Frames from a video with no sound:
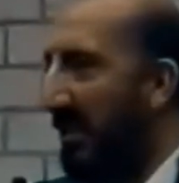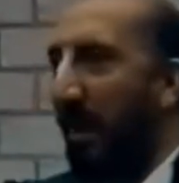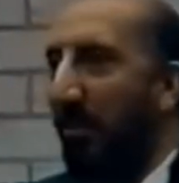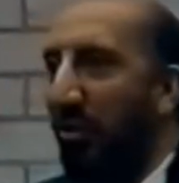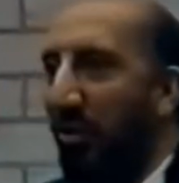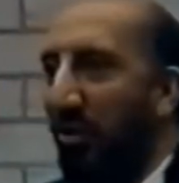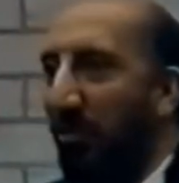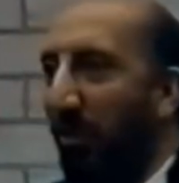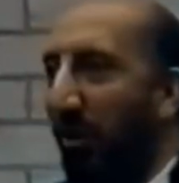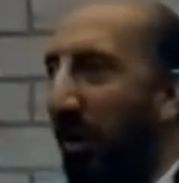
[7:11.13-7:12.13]
İslami
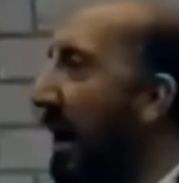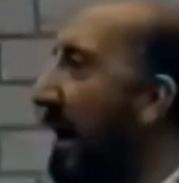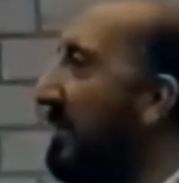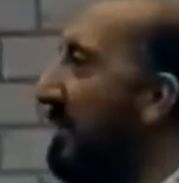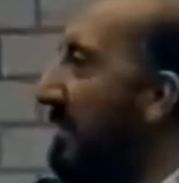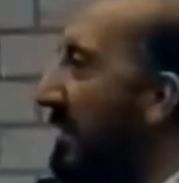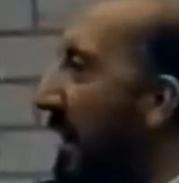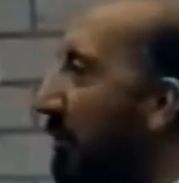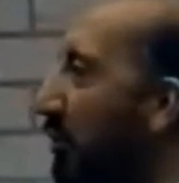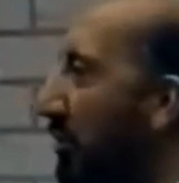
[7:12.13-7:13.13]
çözüm bu. Ha siz
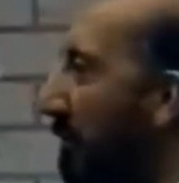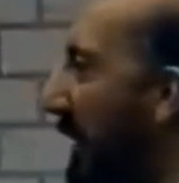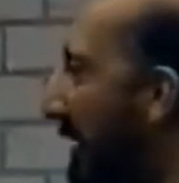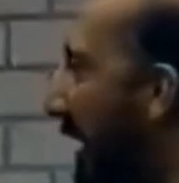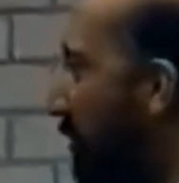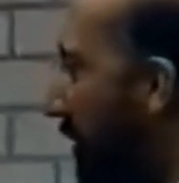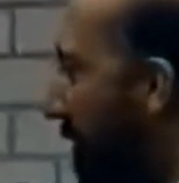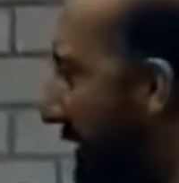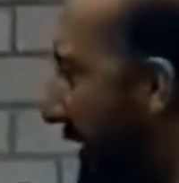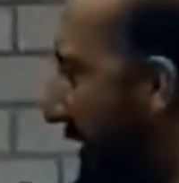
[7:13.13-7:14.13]
İslami çözümden
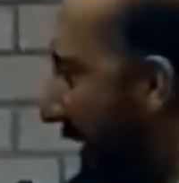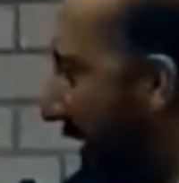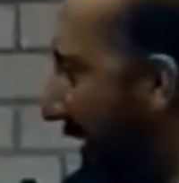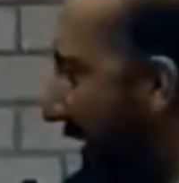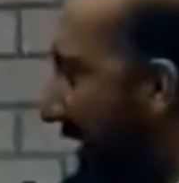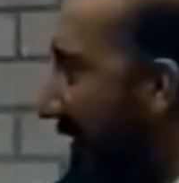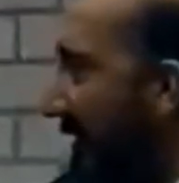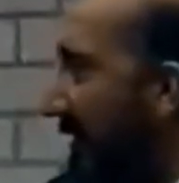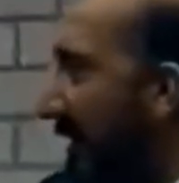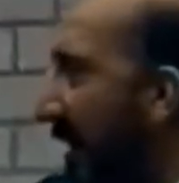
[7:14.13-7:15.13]
razı olmazsanız yani
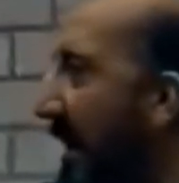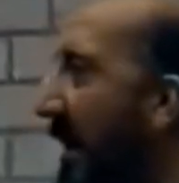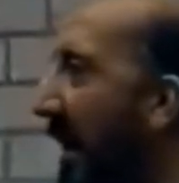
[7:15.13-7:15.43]
kadın size